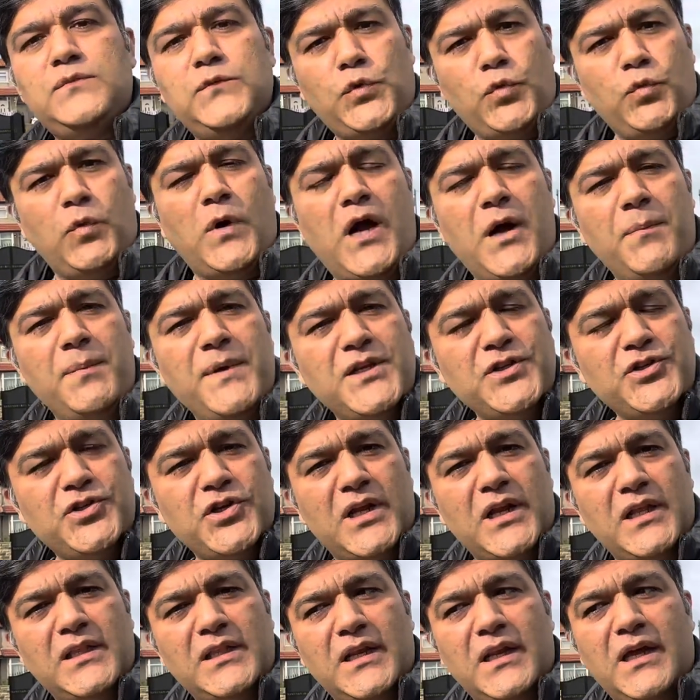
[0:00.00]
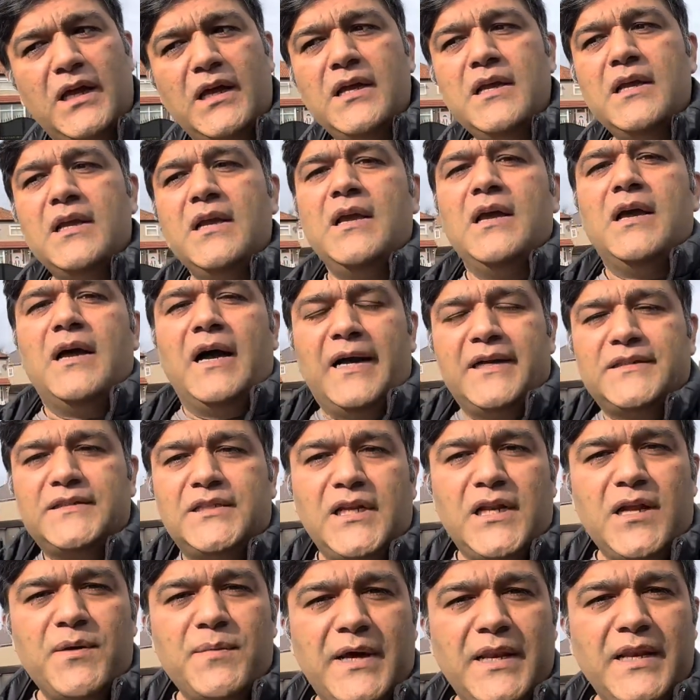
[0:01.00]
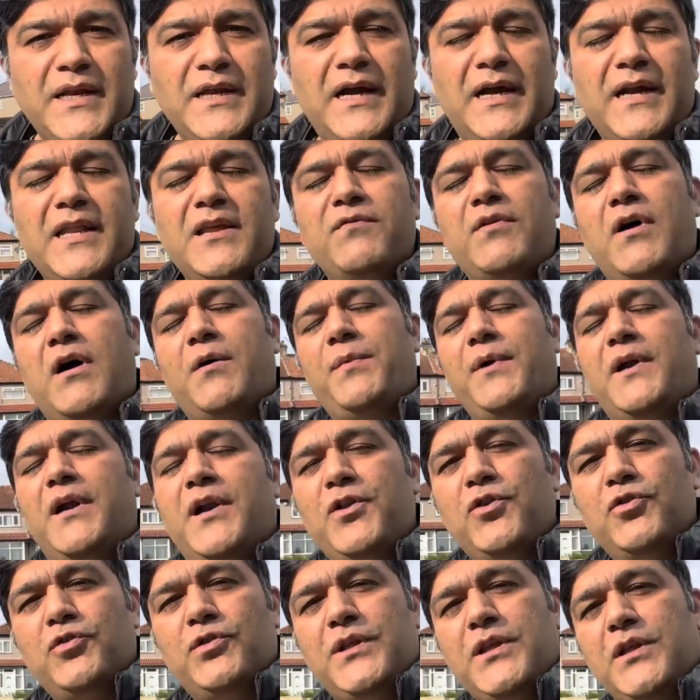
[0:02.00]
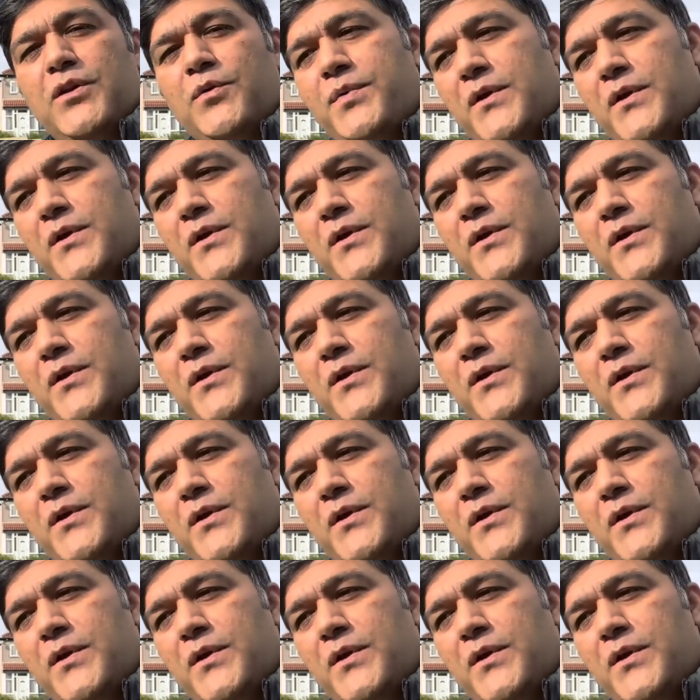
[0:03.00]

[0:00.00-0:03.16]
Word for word: तो वहाँ पर इन ताला अक्सर हमारी गाड़ियाँ वहाँ पर खड़ी होती हैं